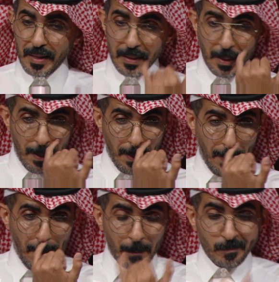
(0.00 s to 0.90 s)
لي
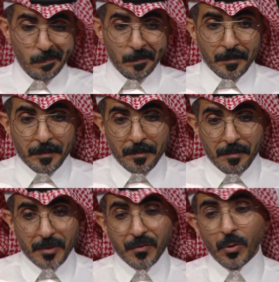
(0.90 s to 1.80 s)

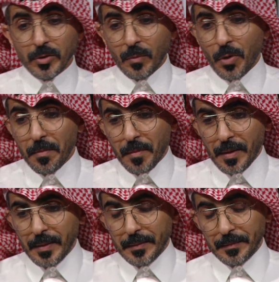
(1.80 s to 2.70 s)
بس في نقطه
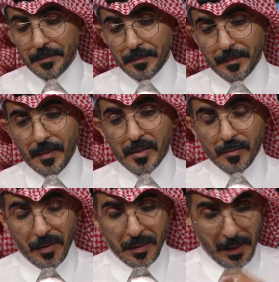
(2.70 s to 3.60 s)
مهمه
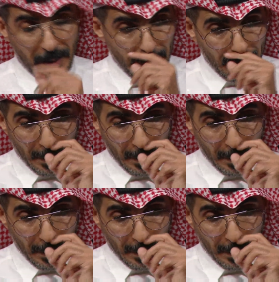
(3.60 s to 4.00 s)
لازم اذكرها